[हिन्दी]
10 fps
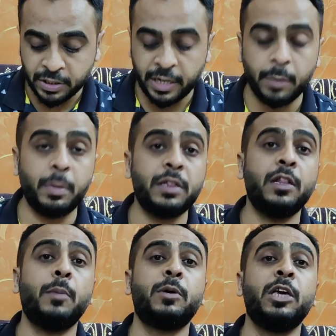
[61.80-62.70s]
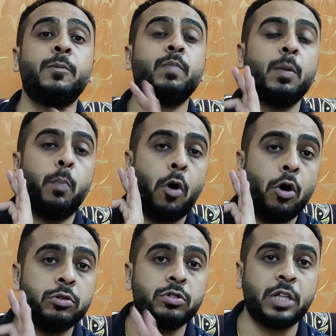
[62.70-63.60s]
परसेंट मतलब कि
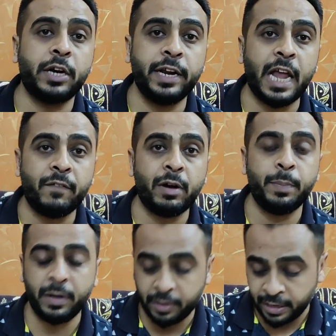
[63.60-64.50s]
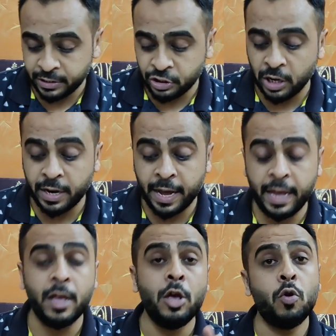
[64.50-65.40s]
बहुत तगड़े लेवल पर क्रेज चल रहा
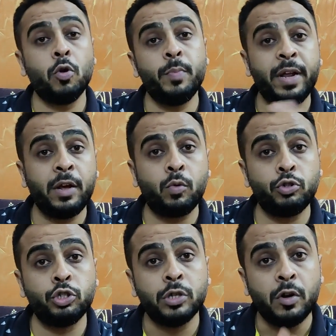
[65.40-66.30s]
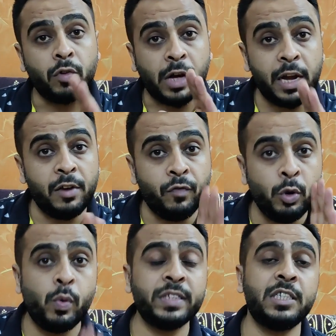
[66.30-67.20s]
है और मेरे कुछ कल
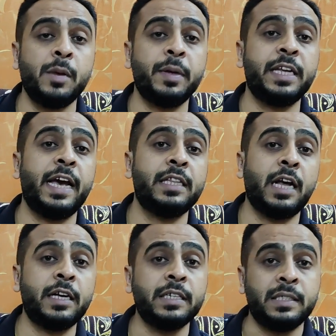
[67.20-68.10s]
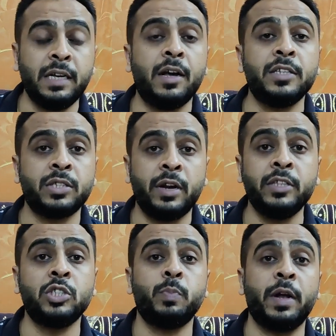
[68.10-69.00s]
व्यूवर्स ने बताया था कि सिंगल
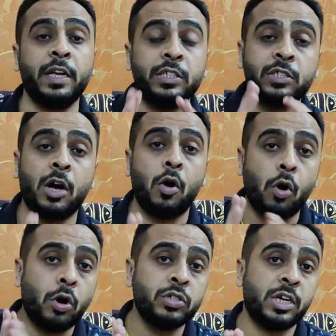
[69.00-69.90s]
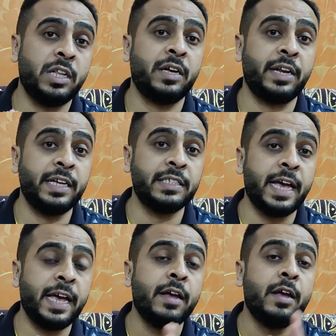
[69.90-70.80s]
स्क्रीन पर इसका और ज़्यादा क्रेज़
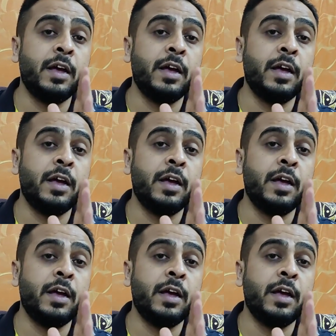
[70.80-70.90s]
है